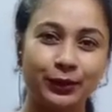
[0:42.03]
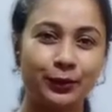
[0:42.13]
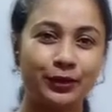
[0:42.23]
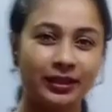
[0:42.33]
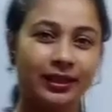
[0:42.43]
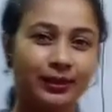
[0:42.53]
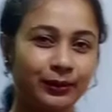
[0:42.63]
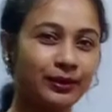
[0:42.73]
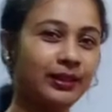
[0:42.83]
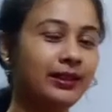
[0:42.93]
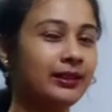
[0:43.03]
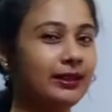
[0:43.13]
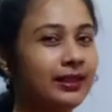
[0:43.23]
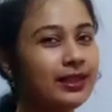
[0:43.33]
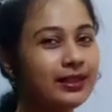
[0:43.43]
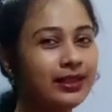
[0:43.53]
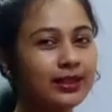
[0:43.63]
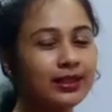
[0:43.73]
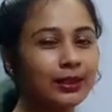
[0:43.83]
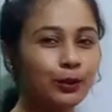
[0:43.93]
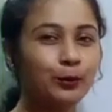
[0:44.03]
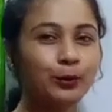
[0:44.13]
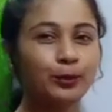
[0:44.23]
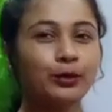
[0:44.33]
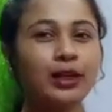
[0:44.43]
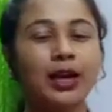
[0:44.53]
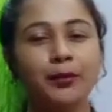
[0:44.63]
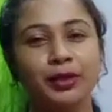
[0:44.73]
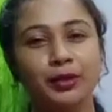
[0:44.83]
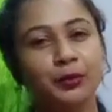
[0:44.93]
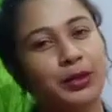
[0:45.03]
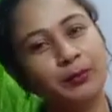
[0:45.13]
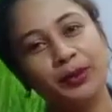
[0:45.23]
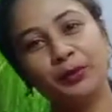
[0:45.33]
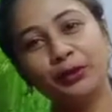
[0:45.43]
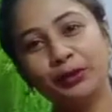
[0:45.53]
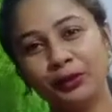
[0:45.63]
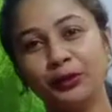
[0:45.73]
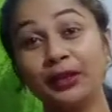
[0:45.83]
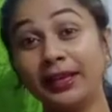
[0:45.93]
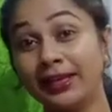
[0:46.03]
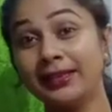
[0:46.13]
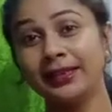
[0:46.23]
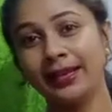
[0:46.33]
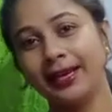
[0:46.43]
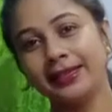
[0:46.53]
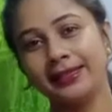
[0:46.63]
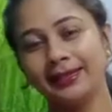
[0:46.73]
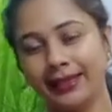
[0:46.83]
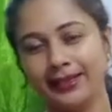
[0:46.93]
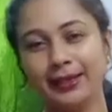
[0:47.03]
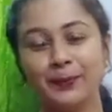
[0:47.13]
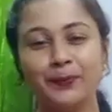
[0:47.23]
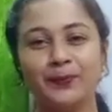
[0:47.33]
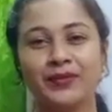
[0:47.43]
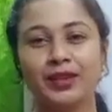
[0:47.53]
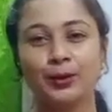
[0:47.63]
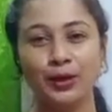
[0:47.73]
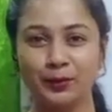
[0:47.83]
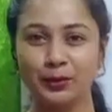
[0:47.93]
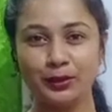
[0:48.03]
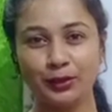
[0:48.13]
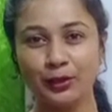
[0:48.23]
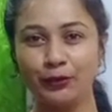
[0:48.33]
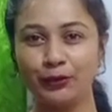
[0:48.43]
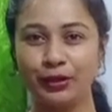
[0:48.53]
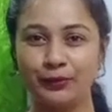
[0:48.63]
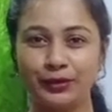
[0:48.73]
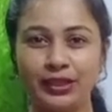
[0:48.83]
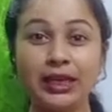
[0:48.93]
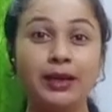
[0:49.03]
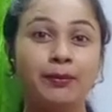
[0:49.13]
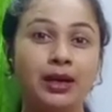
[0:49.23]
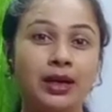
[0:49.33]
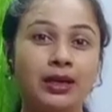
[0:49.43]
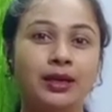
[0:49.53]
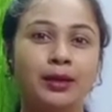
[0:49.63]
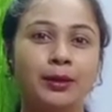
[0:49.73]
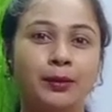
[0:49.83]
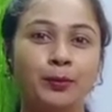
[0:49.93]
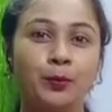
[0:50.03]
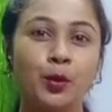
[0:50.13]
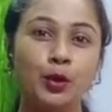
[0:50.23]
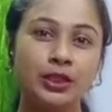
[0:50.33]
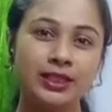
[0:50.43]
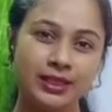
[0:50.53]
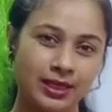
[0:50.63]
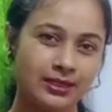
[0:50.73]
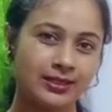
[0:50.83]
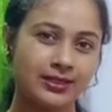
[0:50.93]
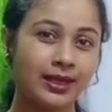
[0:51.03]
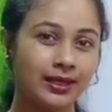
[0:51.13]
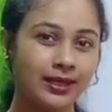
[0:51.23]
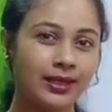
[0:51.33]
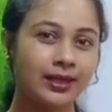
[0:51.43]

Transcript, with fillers: করতে থাকো ঠিক আছে তো বন্ধুরা আমরা তো ফিফটি পর্যন্ত লেখা শিখে গেছি তাই না তো এরপর চলো ফিফটি বা পঞ্চাশ তাই না